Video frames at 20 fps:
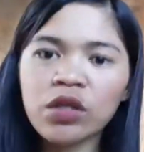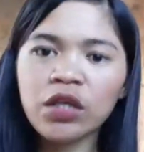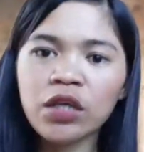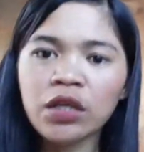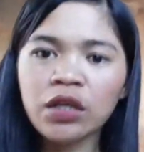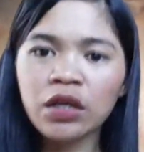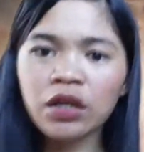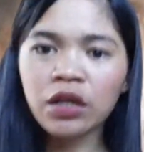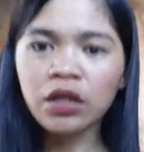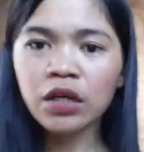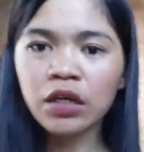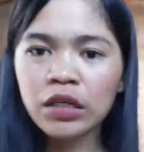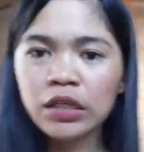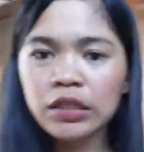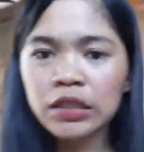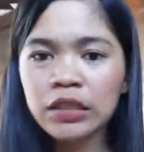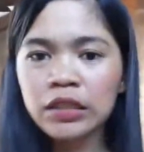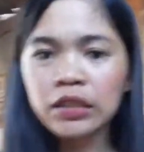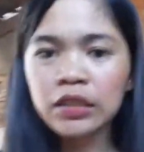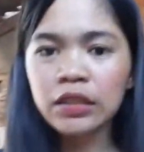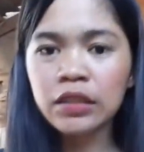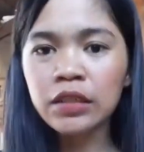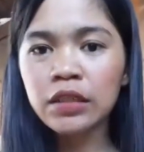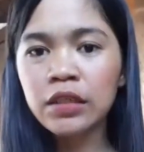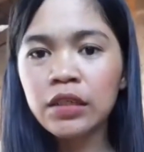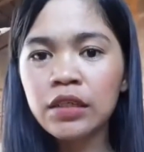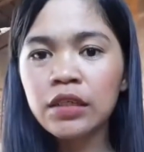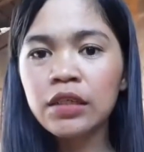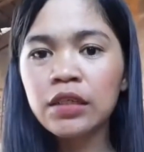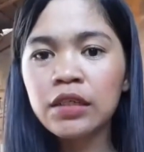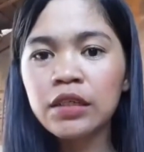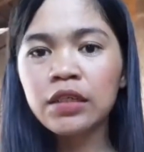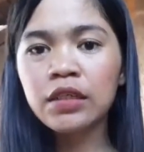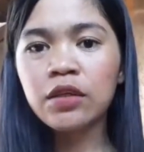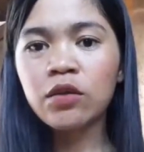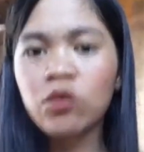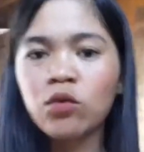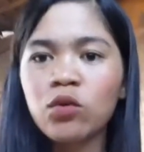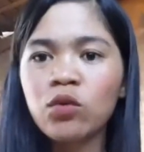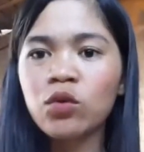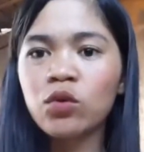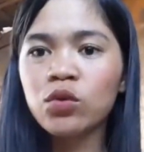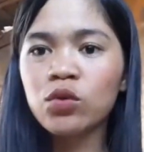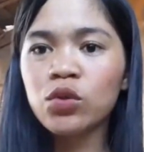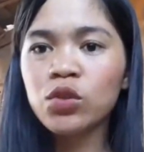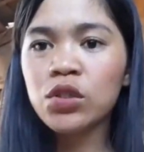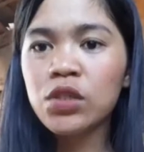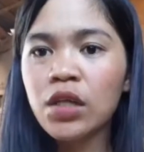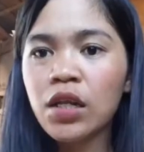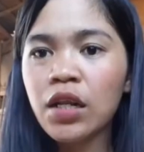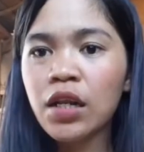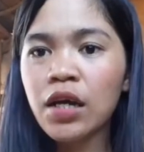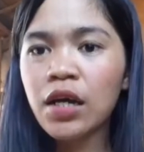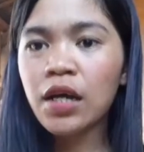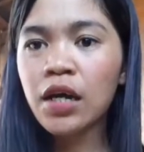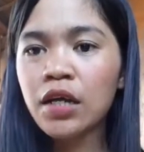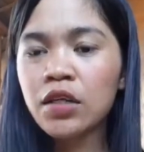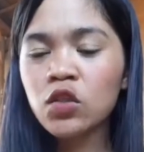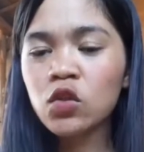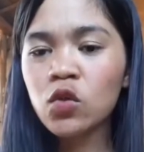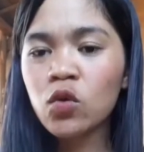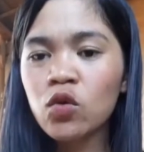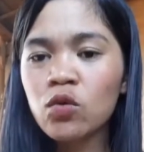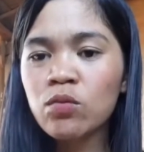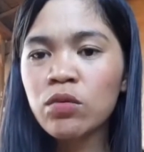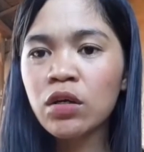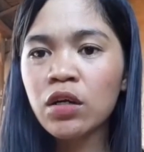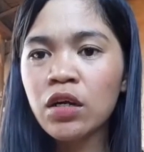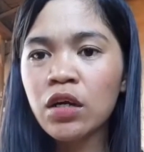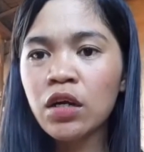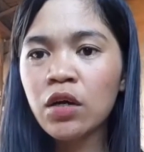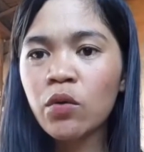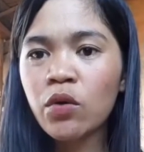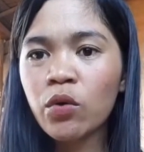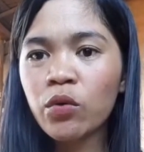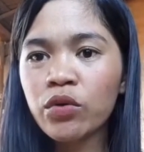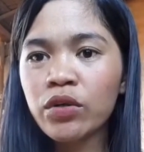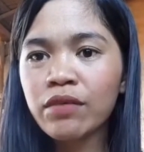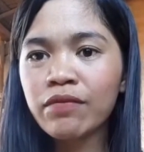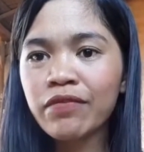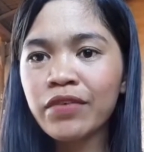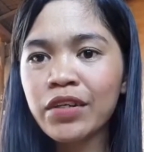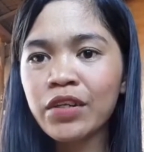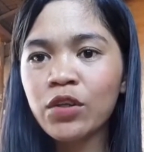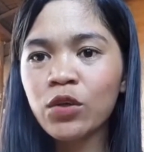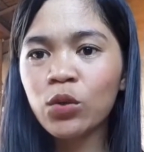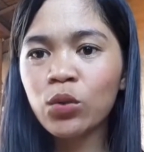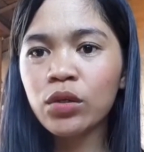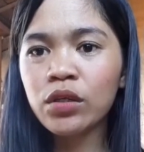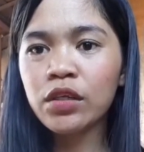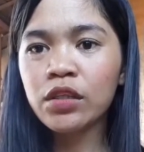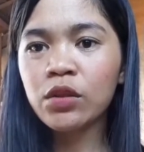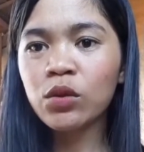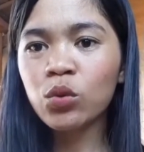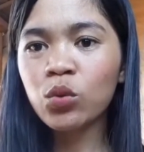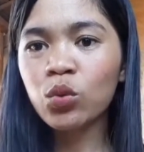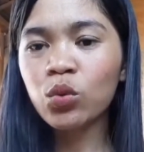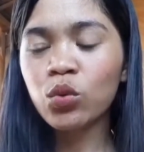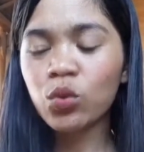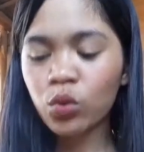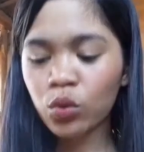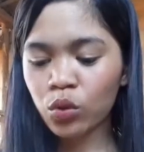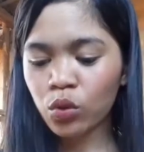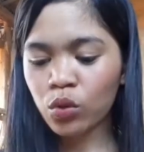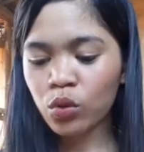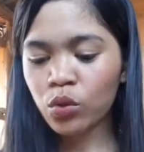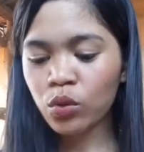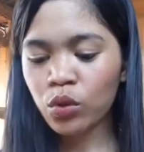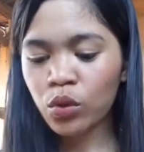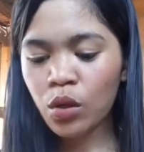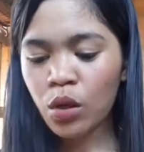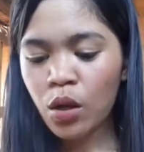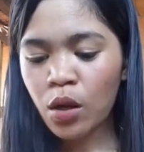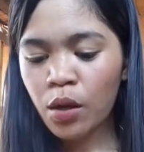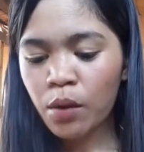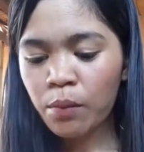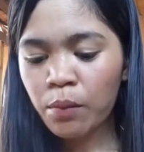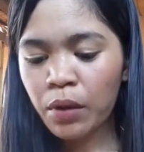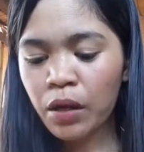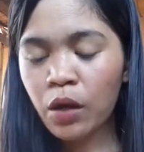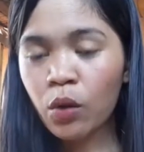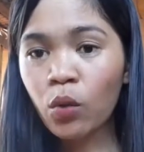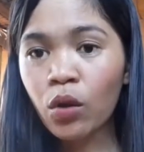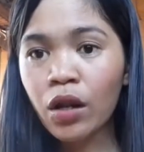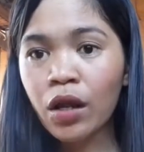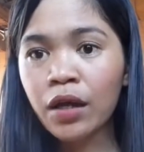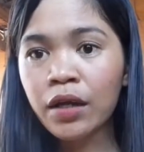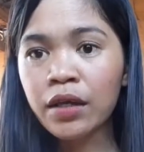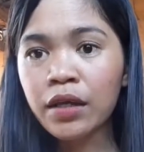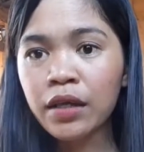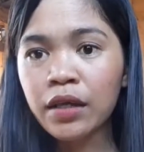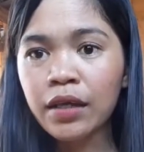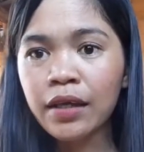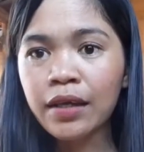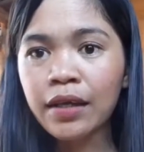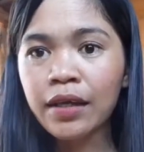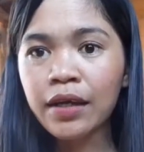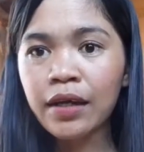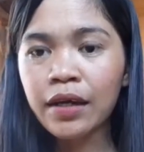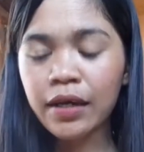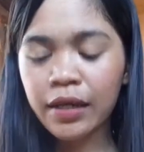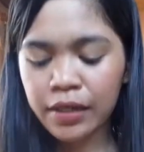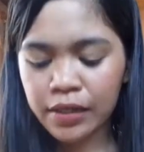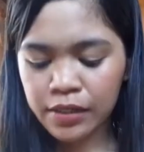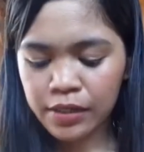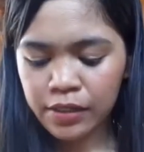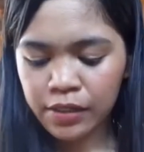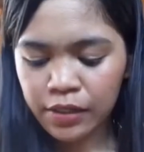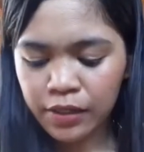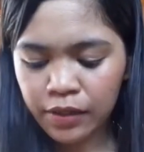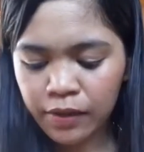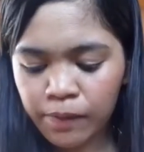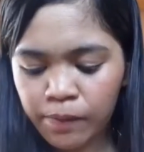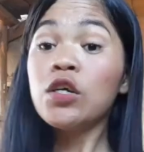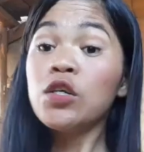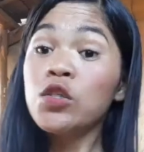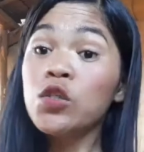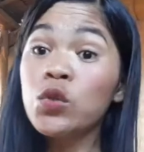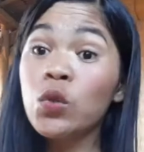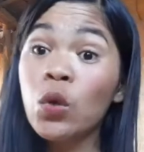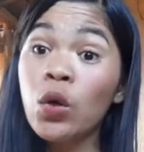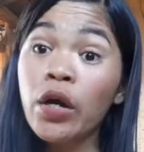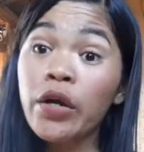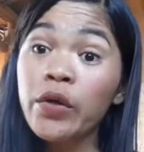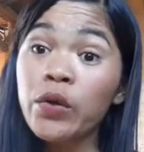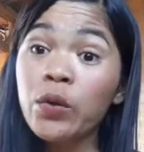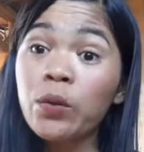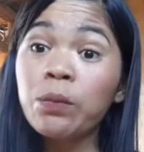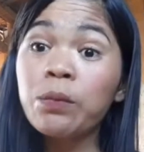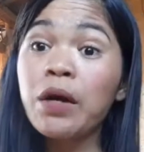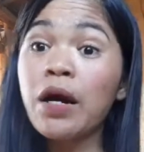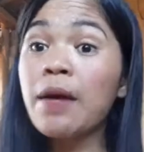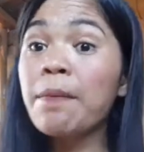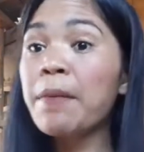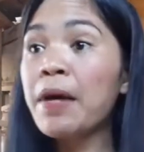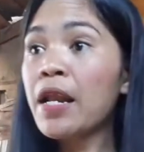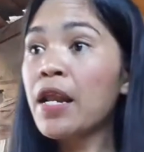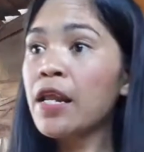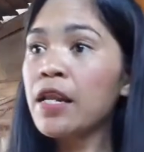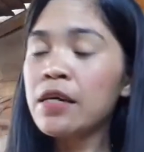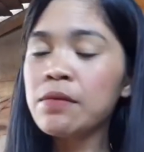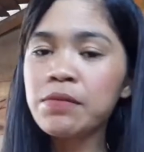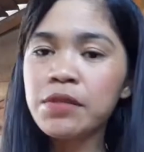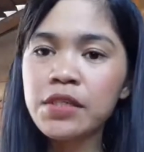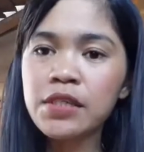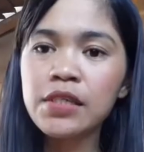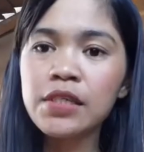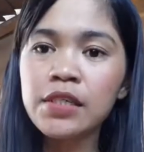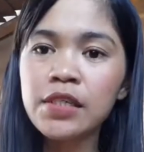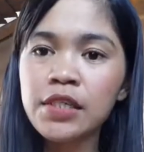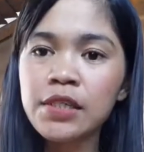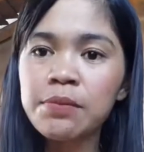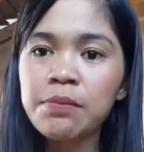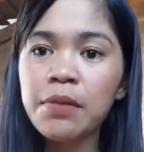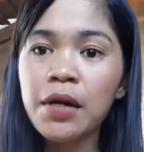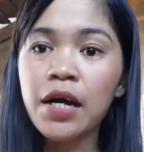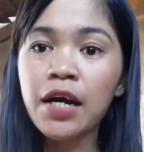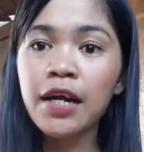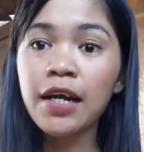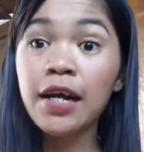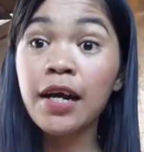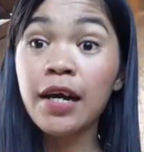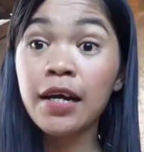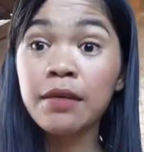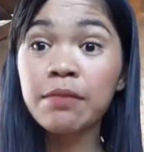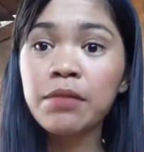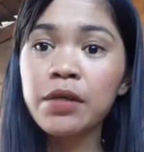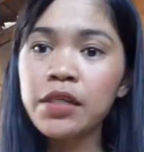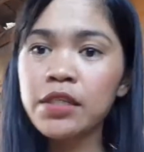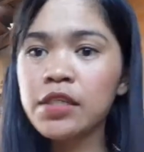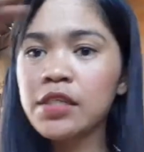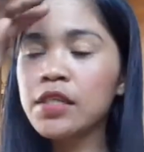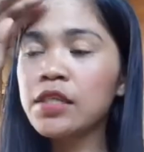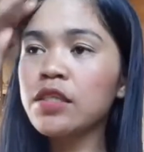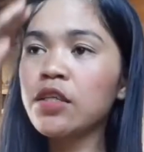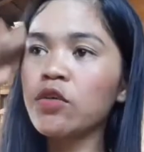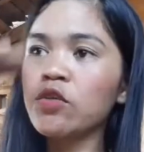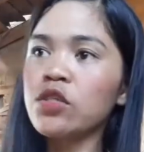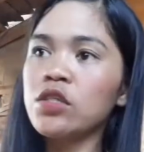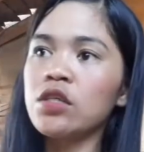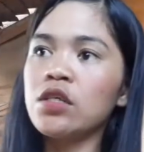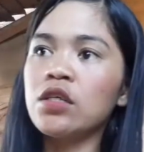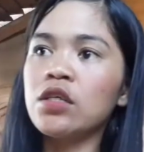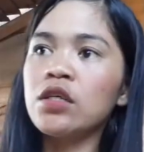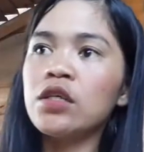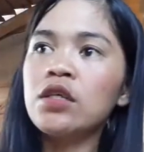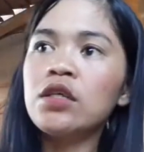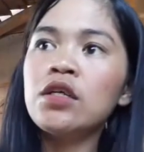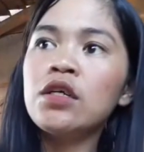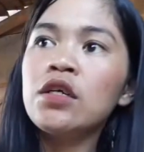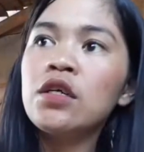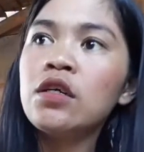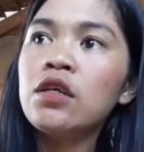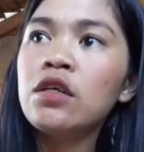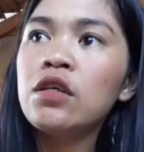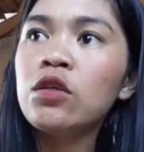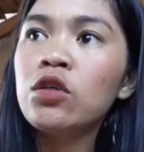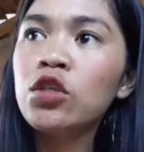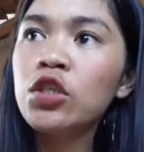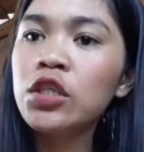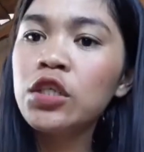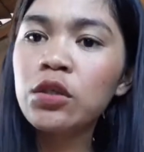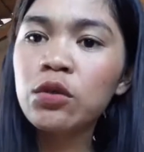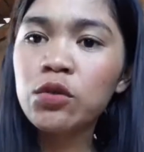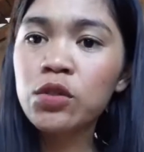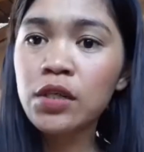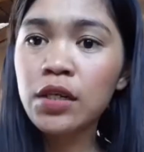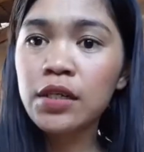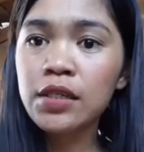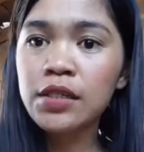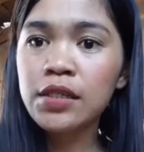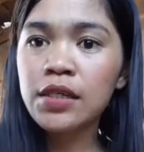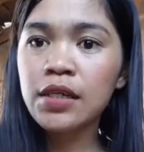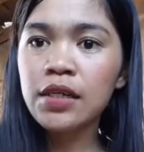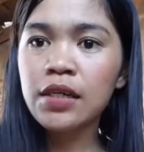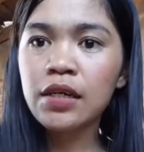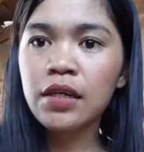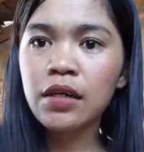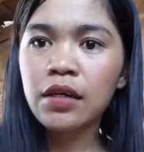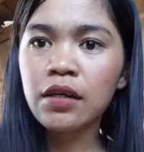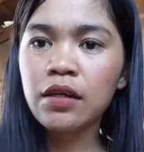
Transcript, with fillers: Ayan. Nanonood sila. So ako maggagawa ko ng video dito para walang ingay. So ngayon mga palalabs mag-unboxing tayo sa in order ko sa Lazada.